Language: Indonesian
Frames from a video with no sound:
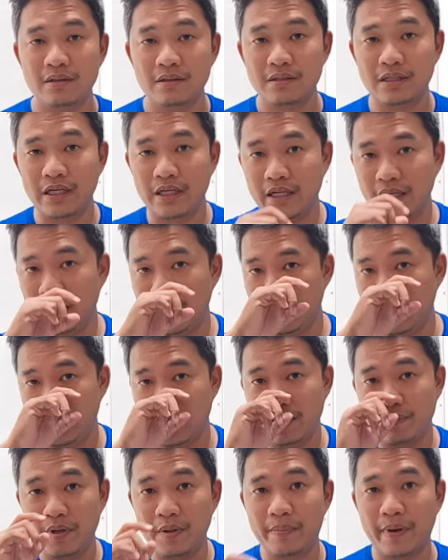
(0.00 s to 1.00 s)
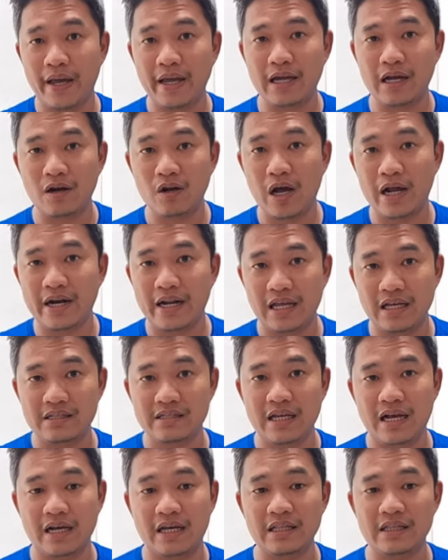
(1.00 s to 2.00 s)
jadi lebih baik kalau ada yang
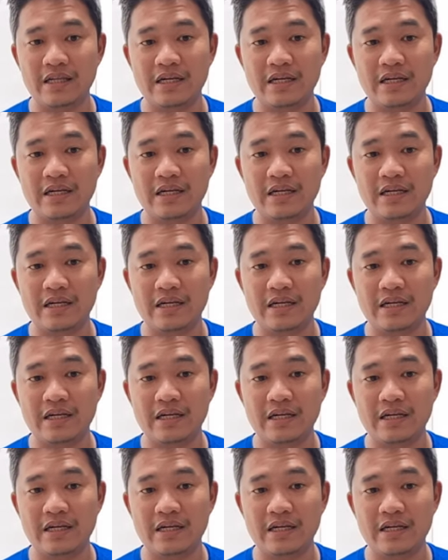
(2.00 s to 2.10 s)
sakit